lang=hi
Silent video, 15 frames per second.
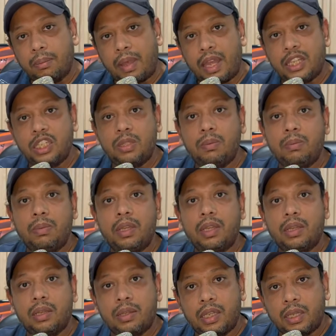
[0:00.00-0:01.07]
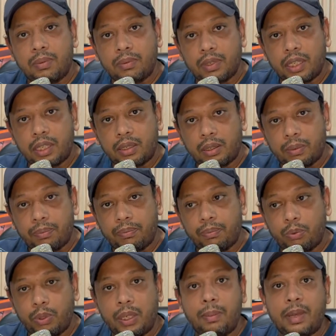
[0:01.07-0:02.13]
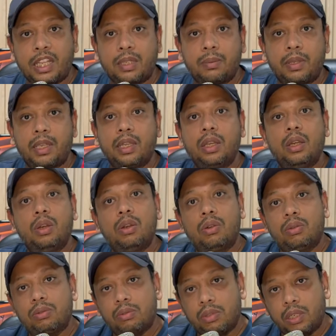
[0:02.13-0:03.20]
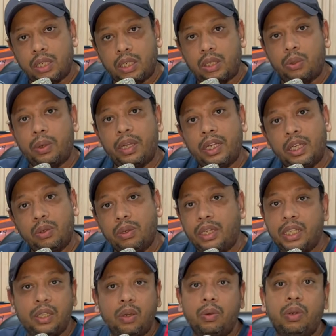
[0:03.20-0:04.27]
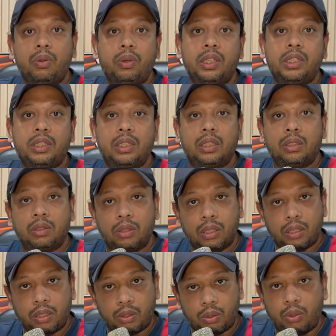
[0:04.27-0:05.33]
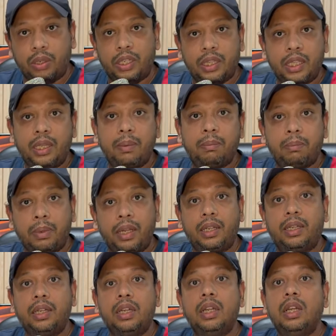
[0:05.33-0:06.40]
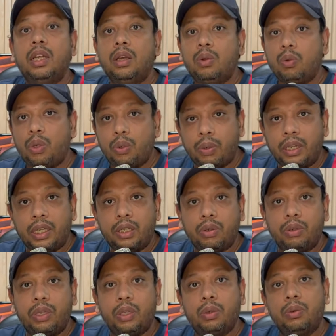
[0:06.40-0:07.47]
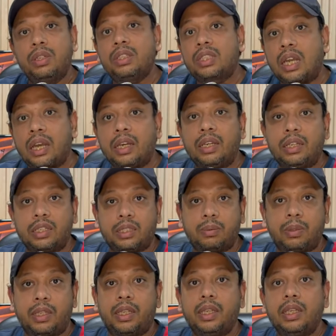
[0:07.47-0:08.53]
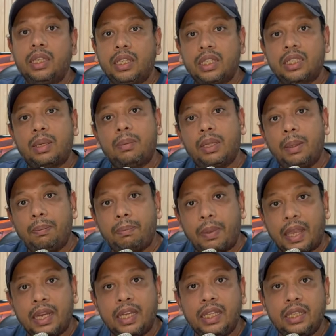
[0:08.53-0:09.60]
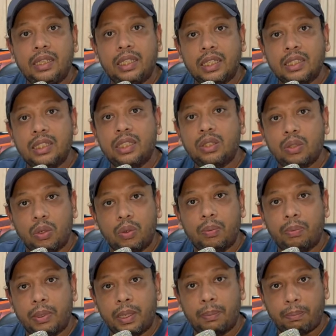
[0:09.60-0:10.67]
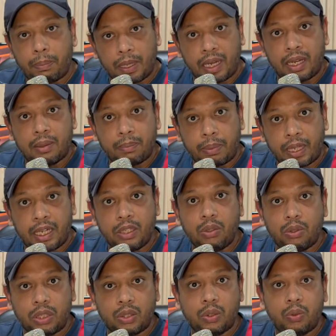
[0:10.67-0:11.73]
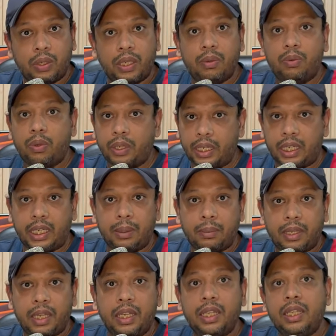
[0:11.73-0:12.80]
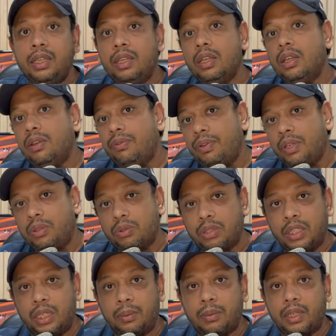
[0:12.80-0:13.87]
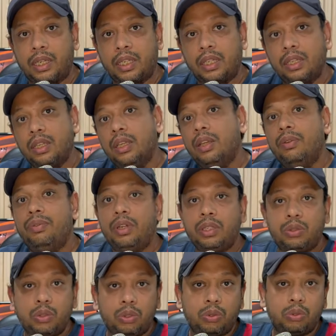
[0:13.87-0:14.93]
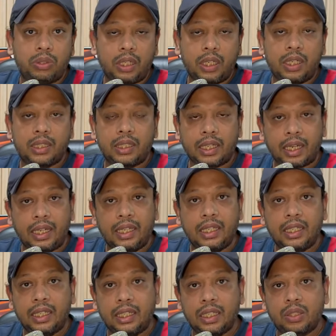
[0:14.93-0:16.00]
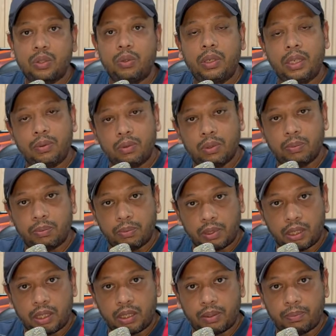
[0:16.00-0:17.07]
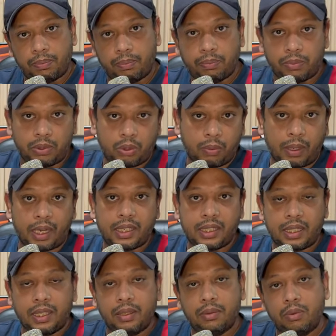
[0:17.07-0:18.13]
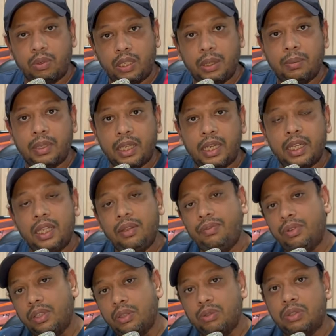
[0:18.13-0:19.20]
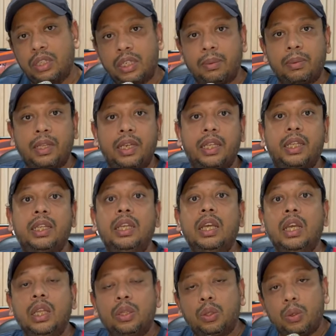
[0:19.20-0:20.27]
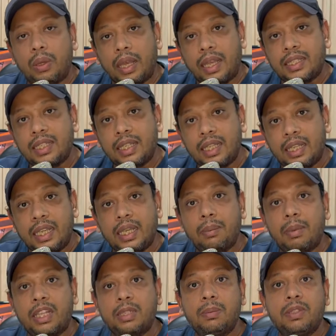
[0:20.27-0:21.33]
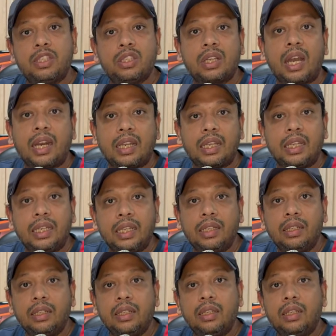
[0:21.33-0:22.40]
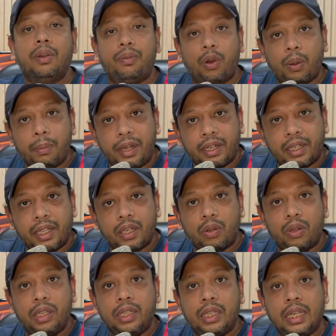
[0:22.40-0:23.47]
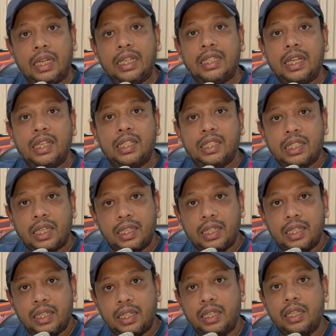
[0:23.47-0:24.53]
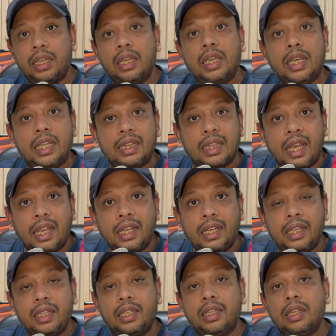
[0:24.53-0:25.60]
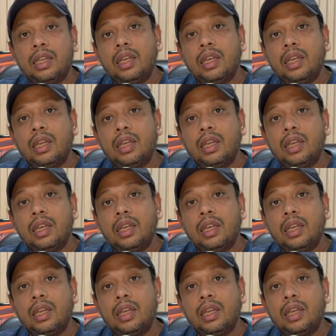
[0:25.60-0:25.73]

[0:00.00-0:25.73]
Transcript: मैच में एक एक पूरे मैच में ट्वेंटी ट्वेंटी ओवर होने होने थे बट वो ट्वेंटी ट्वेंटी ओवर चार इनिंग्स में इसका मतलब पहली दस दस पहल, पहले जो दस ओवर है वो एक टीम खेलेगी फिर दूसरी टीम खेलेगी फिर जो दूसरे सेकेंड इनिंग के दस ओवर है वो दोबारा से वो टीम खेलेगी फिर दूसरी टीम खेलेगी तो ऐसे एक मैच में चार इनिंग फॉर्मेट के अकॉर्डिंग खेली जानी चाहिए थी इतना ही नहीं